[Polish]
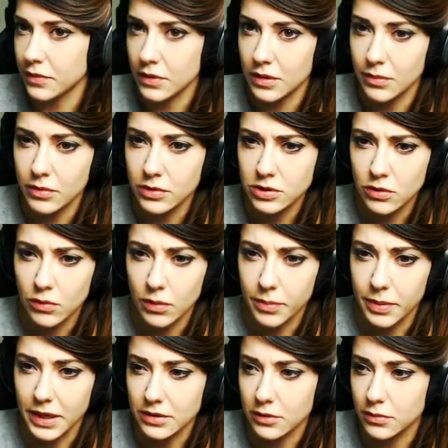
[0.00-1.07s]
Może to
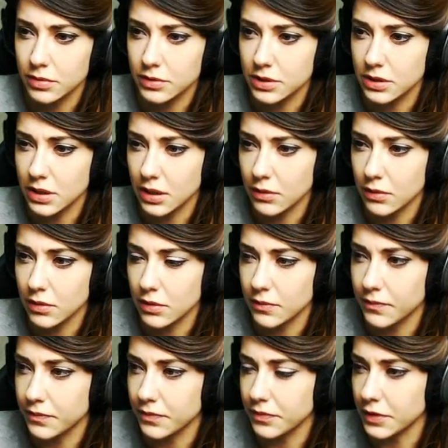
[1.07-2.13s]
łopatą by się dało.
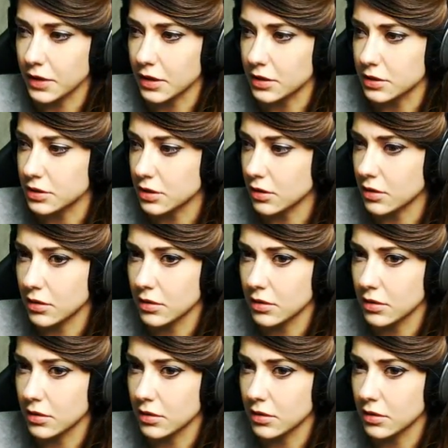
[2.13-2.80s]
Nie dać tego.